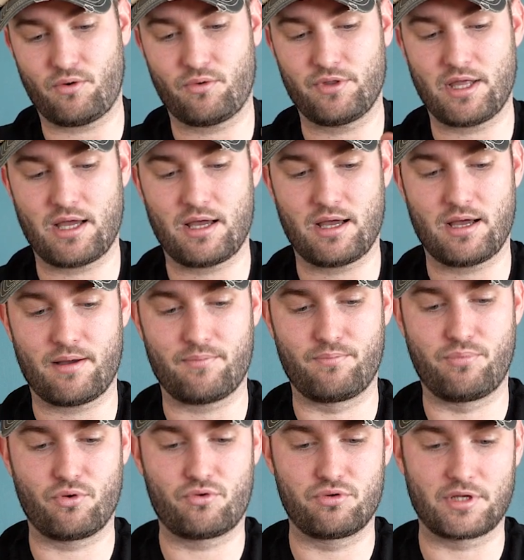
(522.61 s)
On a
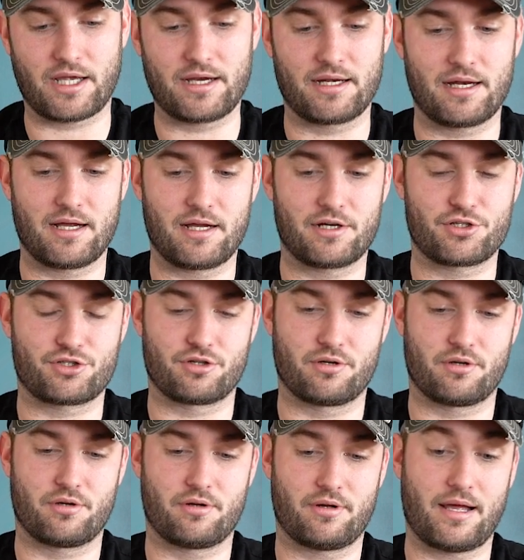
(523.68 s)
beaucoup de réglages
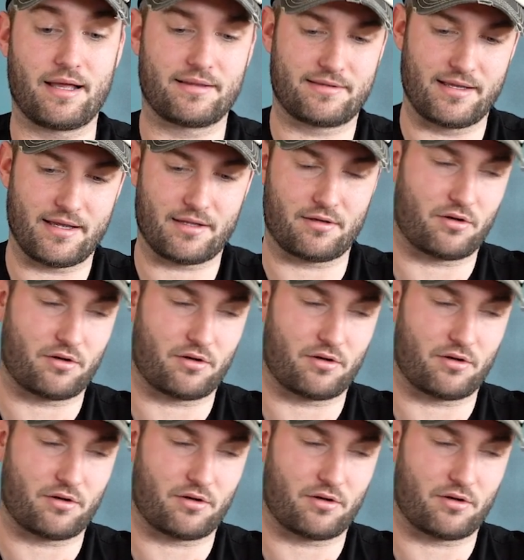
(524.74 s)
euh, internes.